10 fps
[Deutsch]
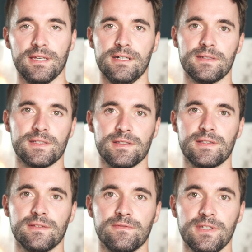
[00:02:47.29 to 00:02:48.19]
Ja, das
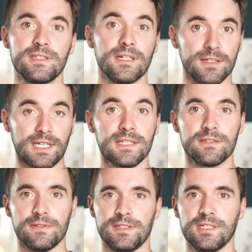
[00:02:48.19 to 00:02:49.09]
ist ein wichtiger, ein
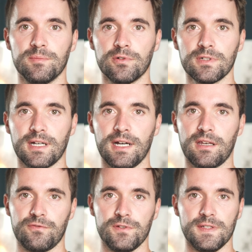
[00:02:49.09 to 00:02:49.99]
richtig wichtiger Punkt,
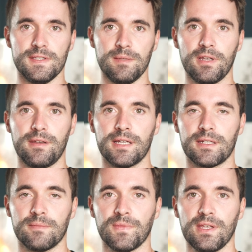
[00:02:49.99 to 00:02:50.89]
gerade für sensible
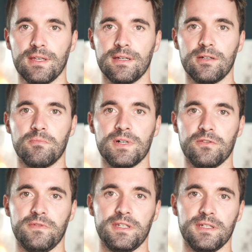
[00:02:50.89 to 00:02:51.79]
Daten. Ähm,
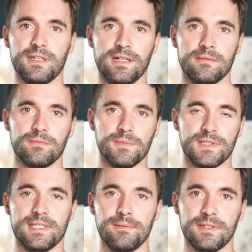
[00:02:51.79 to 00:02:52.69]
also wenn ihr da mit
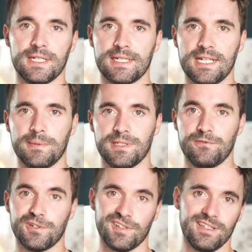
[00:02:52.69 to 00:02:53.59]
sensiblen Daten arbeitet,
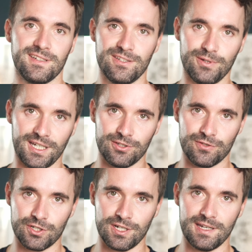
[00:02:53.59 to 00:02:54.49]
wolltet ihr
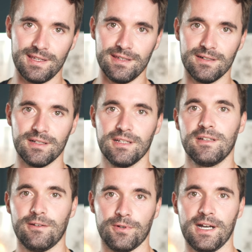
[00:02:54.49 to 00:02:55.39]
theoretisch wahrscheinlich eher
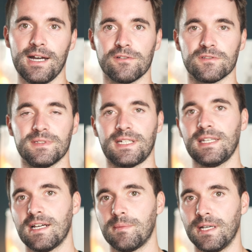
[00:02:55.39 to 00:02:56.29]
lokal auf dem
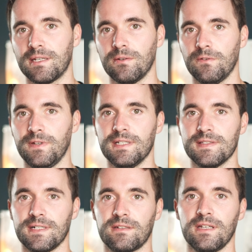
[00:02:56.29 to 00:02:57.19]
Gerät arbeiten. Und wenn ihr
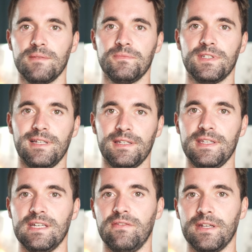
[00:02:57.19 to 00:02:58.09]
sagt, ihr
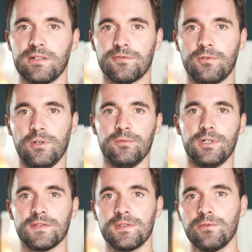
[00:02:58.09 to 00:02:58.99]
legt eher Wert auf
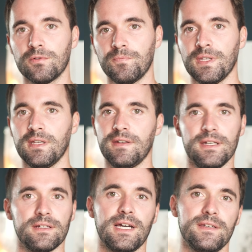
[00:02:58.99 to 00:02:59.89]
Kollaboration,
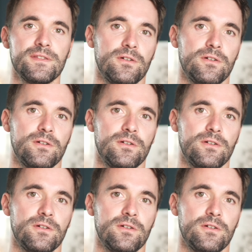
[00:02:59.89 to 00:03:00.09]
dann kann es